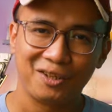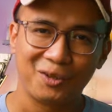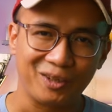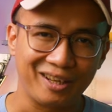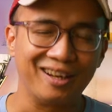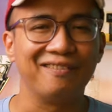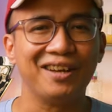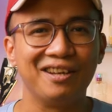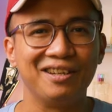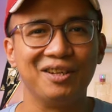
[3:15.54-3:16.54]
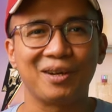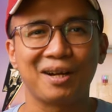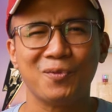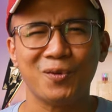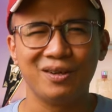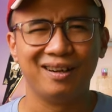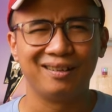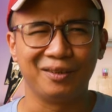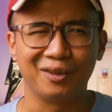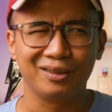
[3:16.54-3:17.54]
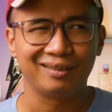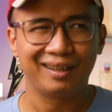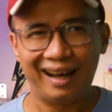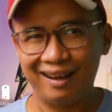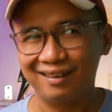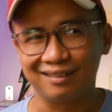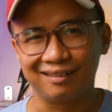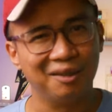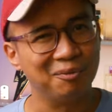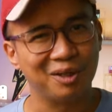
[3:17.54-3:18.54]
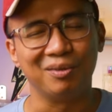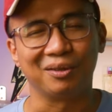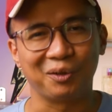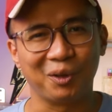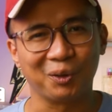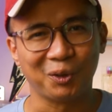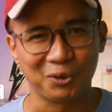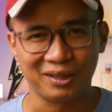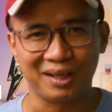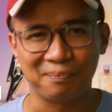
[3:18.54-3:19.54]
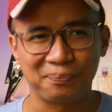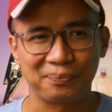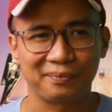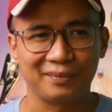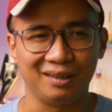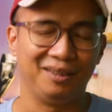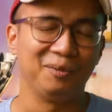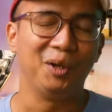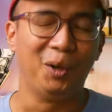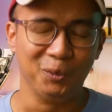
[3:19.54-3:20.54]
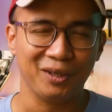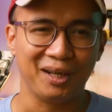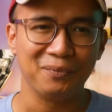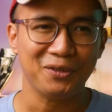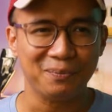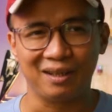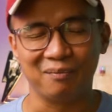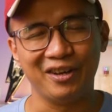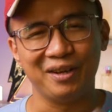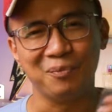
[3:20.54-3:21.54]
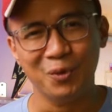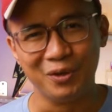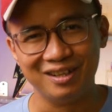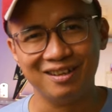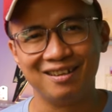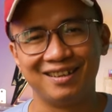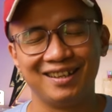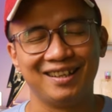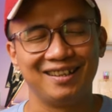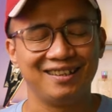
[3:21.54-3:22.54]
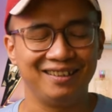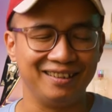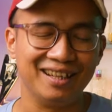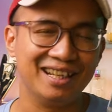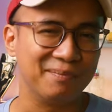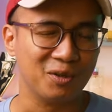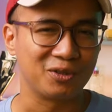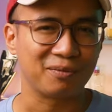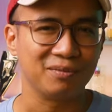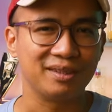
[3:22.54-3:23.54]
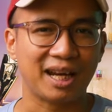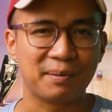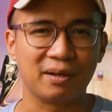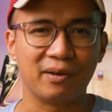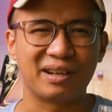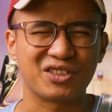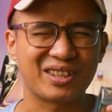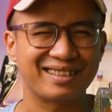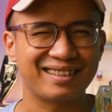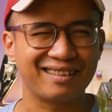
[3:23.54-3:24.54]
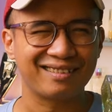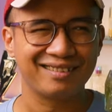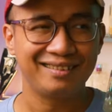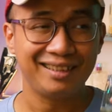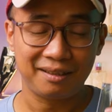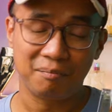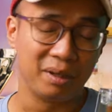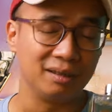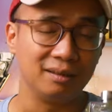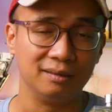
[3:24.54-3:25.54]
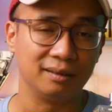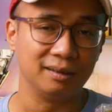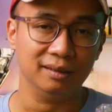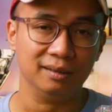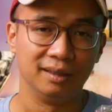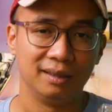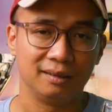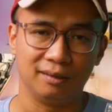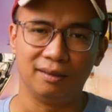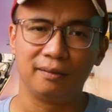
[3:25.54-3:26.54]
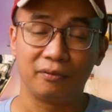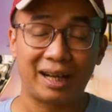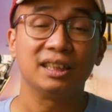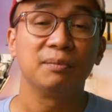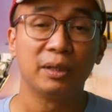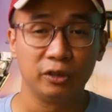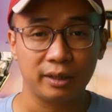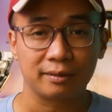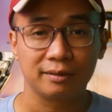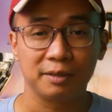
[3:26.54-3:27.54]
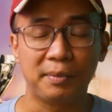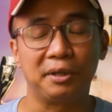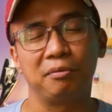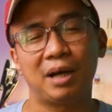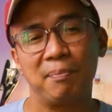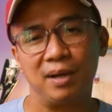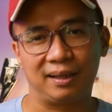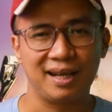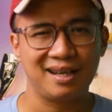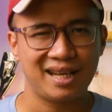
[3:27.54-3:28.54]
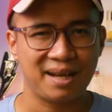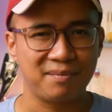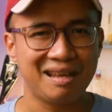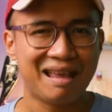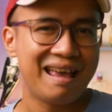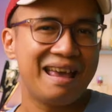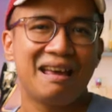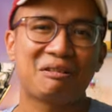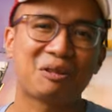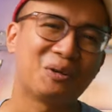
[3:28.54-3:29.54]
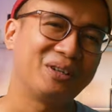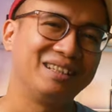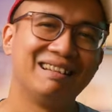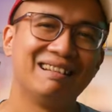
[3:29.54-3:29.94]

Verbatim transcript: có thể là về hiệu năng mùi hương thì nó khá là không không được tốt cho lắm, không được ổn cho lắm, nhưng mà về mùi hương thì đây là một trong những chai bạc hà xuất sắc nhất mình đã từng được ngửi. Đó, cá nhân mình thôi nhá, chứ mình không áp đặt các anh em là ê tôi